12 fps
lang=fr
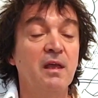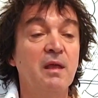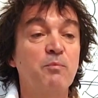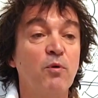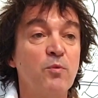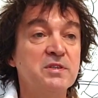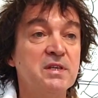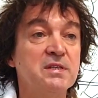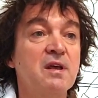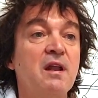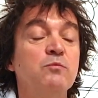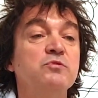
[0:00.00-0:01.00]
Et pour moi, c'est
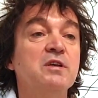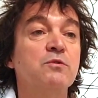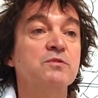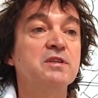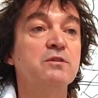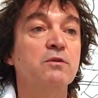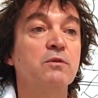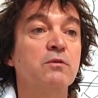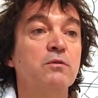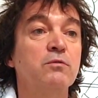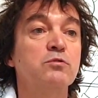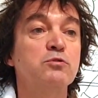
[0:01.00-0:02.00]
ça la musique aussi
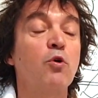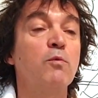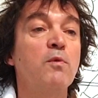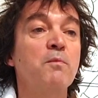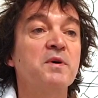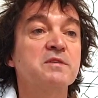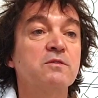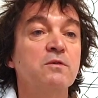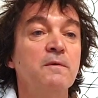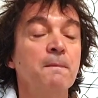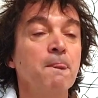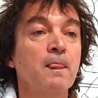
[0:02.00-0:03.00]
de, ce roman, parce
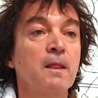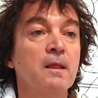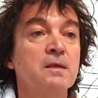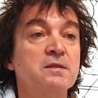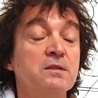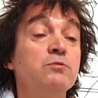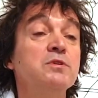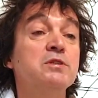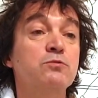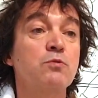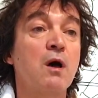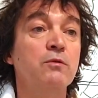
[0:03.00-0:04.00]
que c'est une
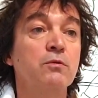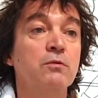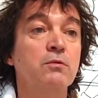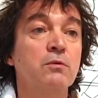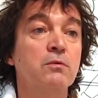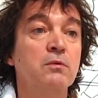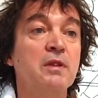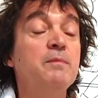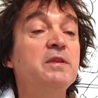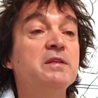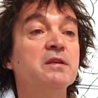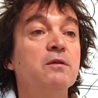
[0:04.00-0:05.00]
histoire
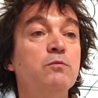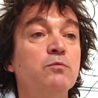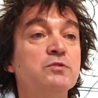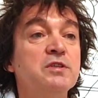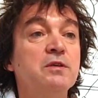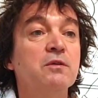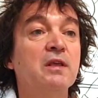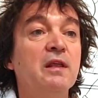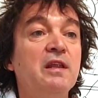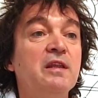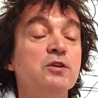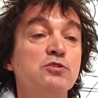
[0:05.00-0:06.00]
d'amitié, de, une musique
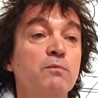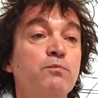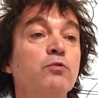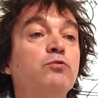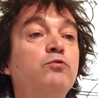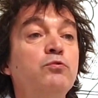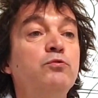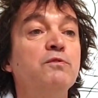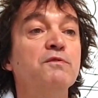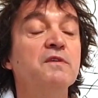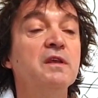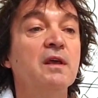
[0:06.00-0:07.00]
qui lie des gens pour toute
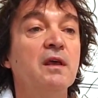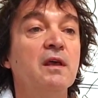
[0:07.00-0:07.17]
une vie.